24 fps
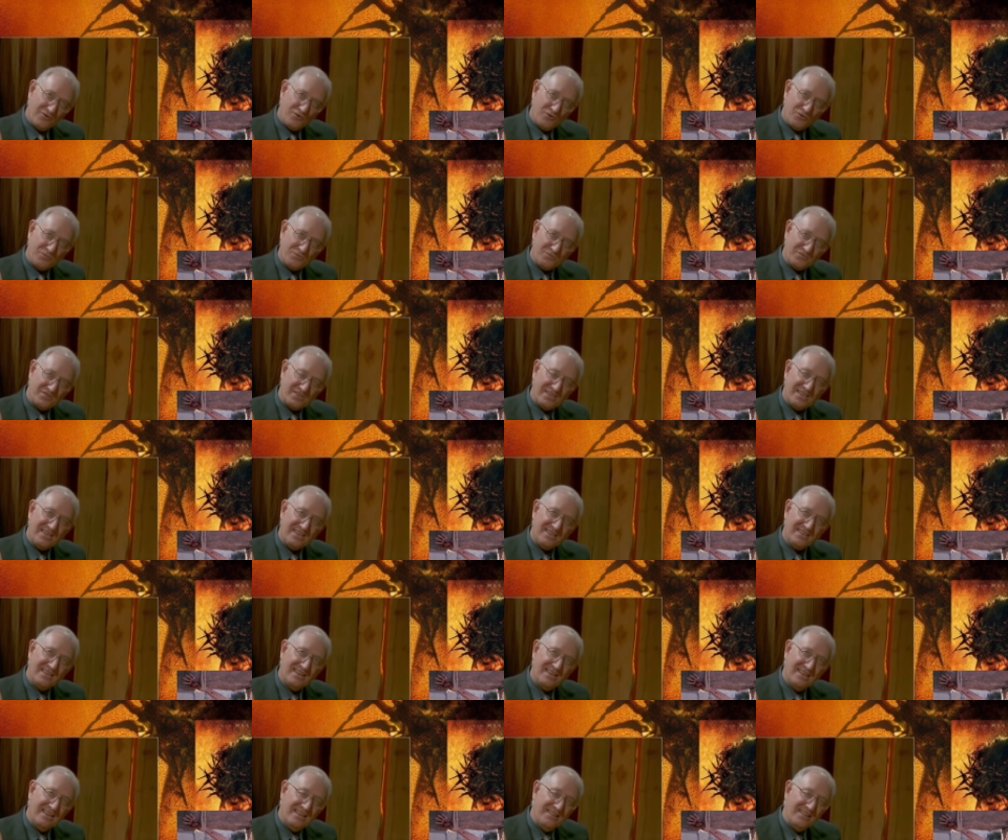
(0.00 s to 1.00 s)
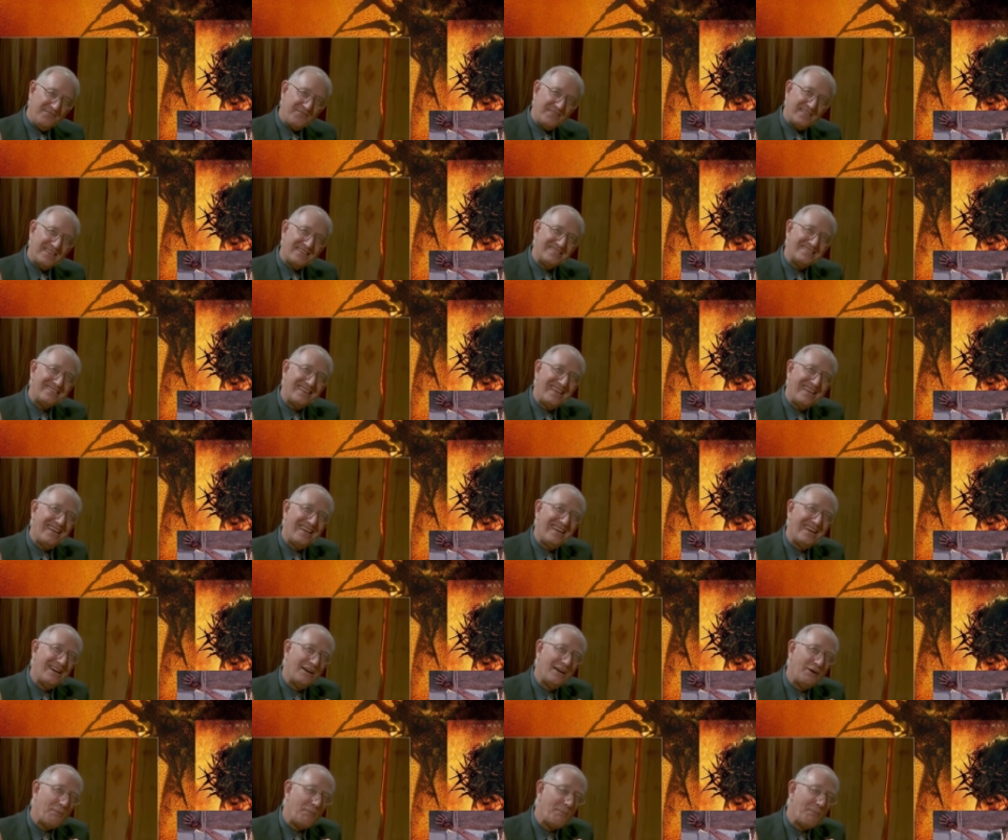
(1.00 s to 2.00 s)
um sich, dass
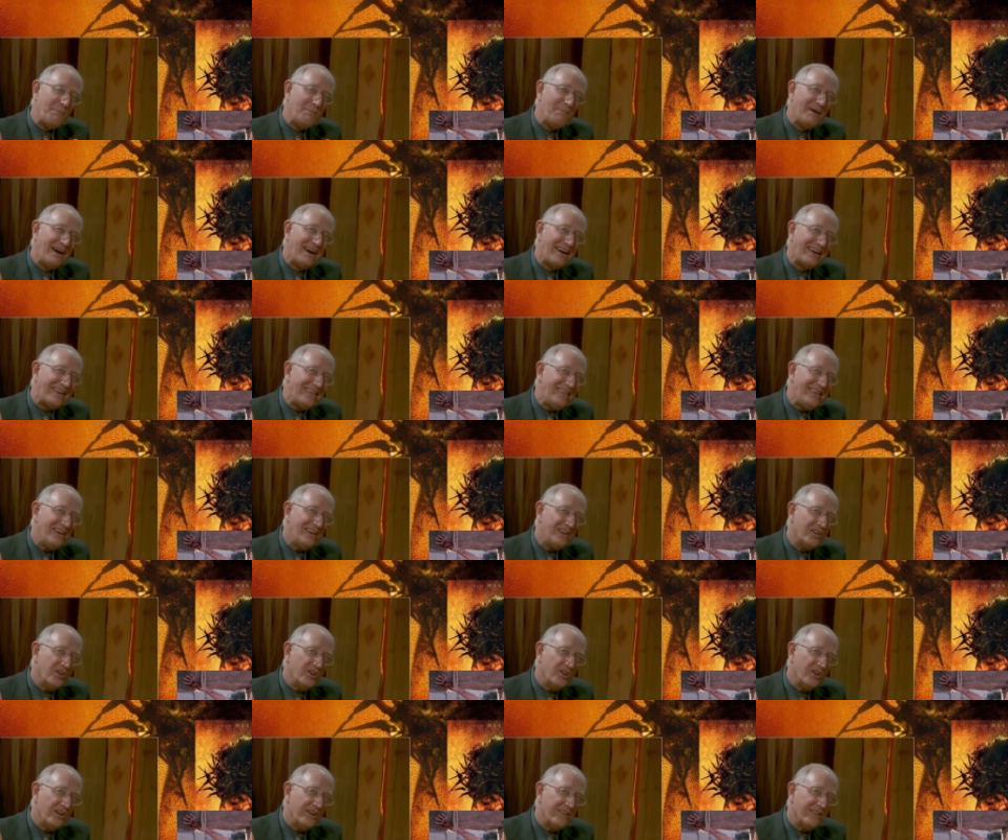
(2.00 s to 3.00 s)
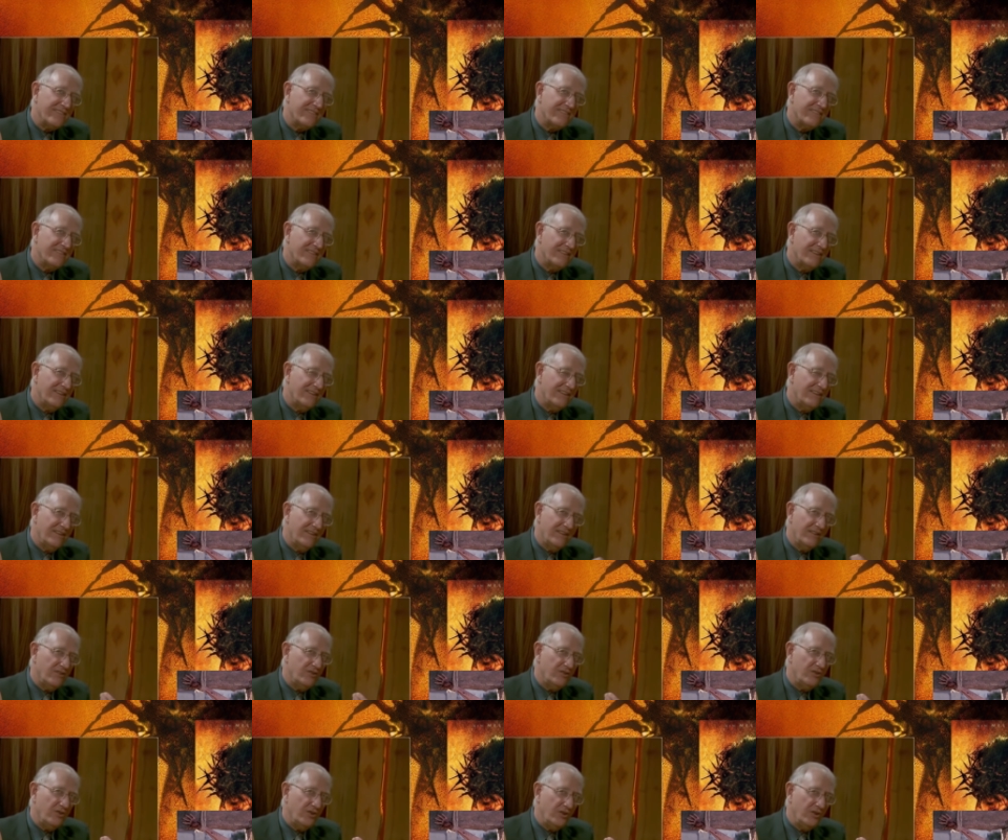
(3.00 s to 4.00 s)
er Maria gehört.
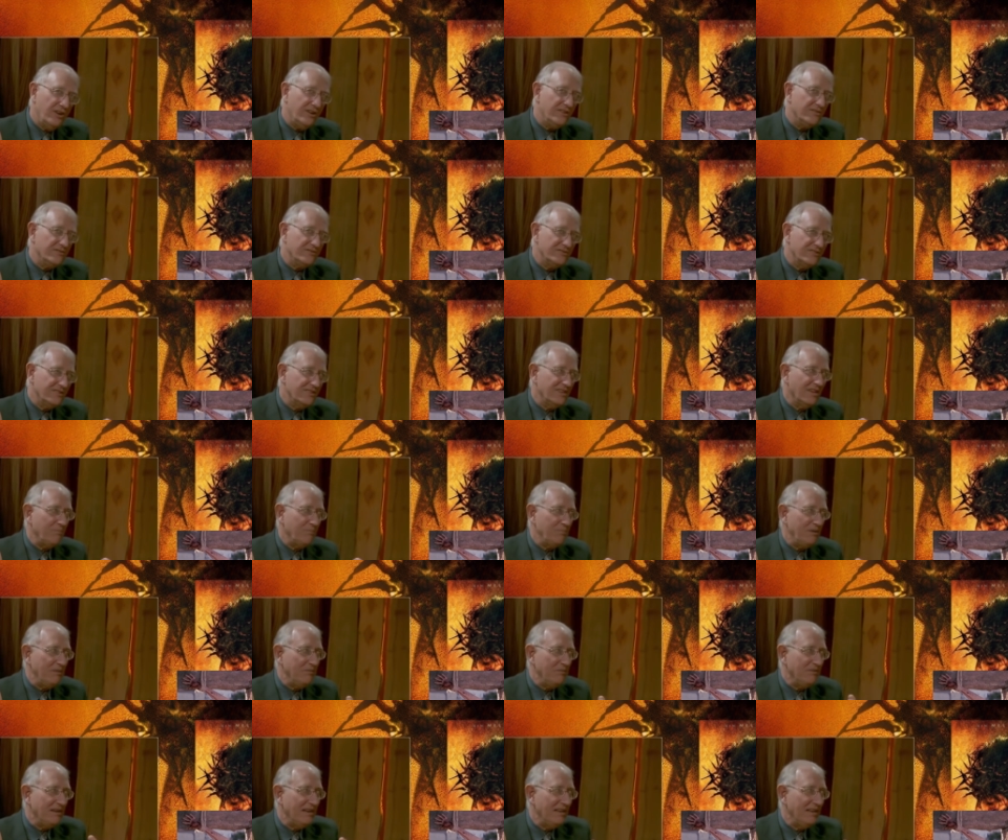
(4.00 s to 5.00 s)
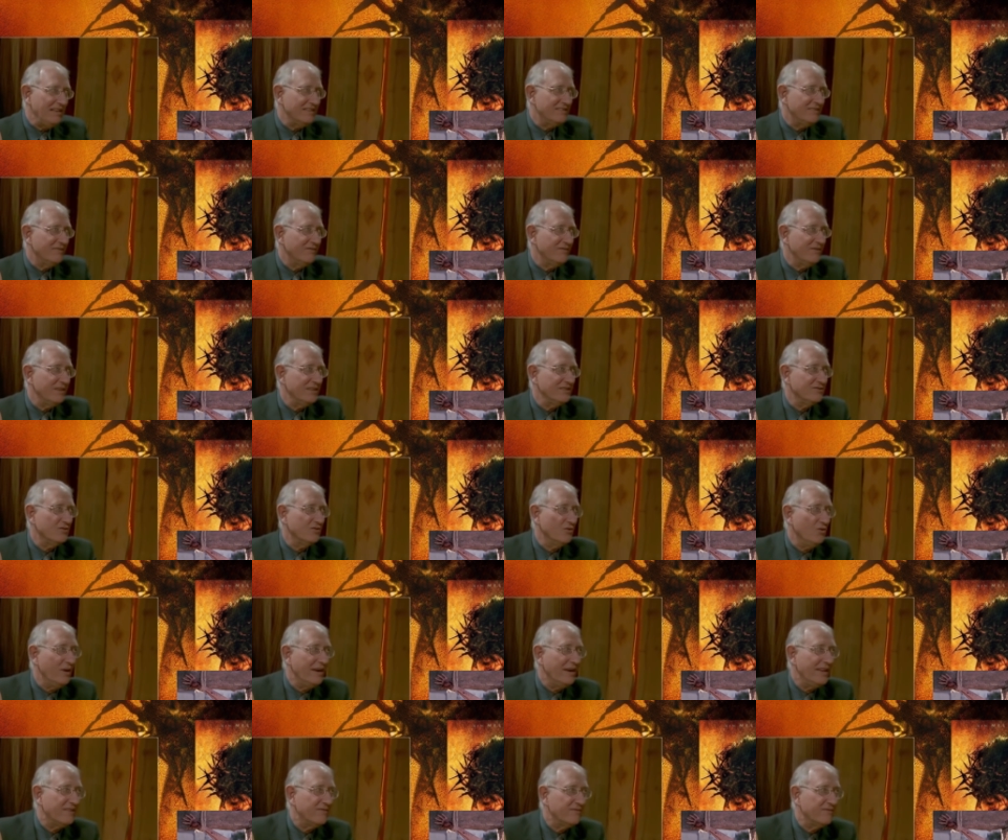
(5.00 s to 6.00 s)
Nirgends in der Bibel lesen wir so
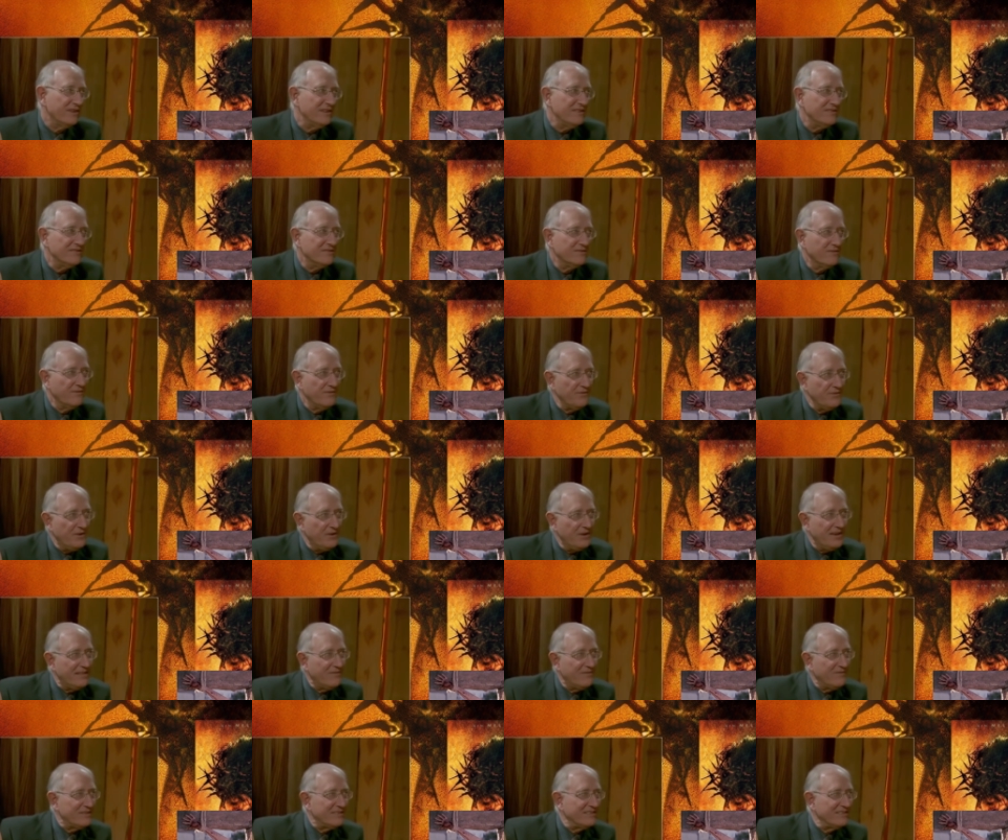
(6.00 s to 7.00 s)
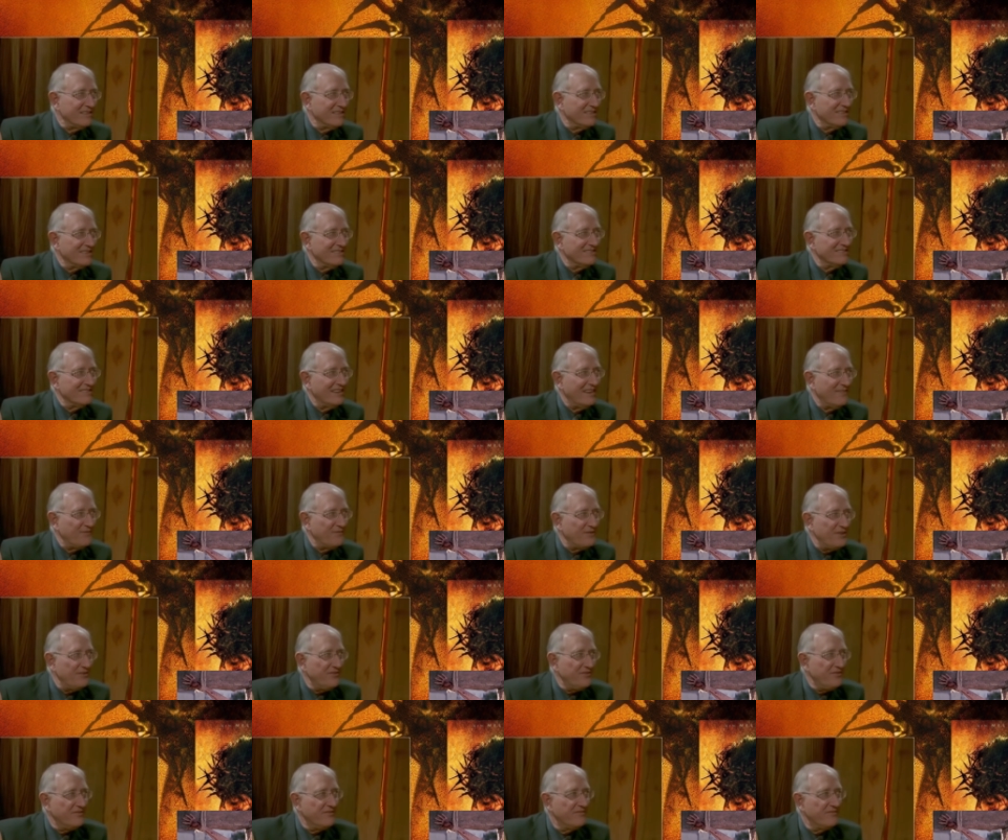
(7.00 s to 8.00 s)
etwas. Und noch etwas
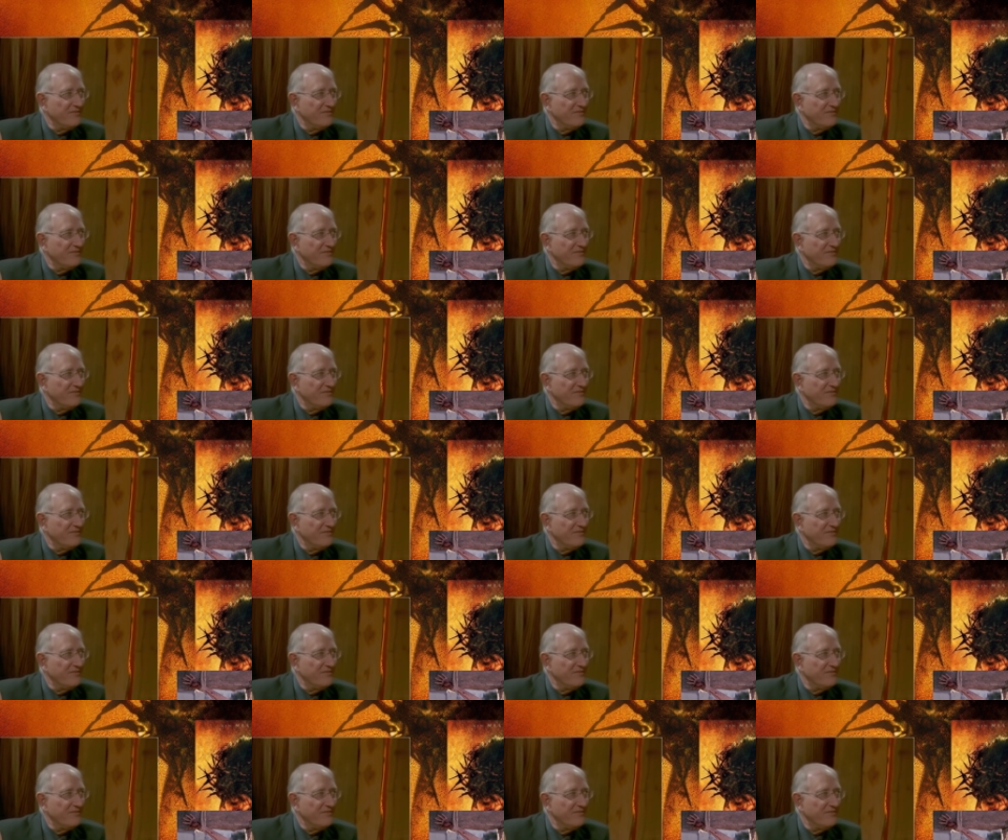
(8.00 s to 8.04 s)
Interessantes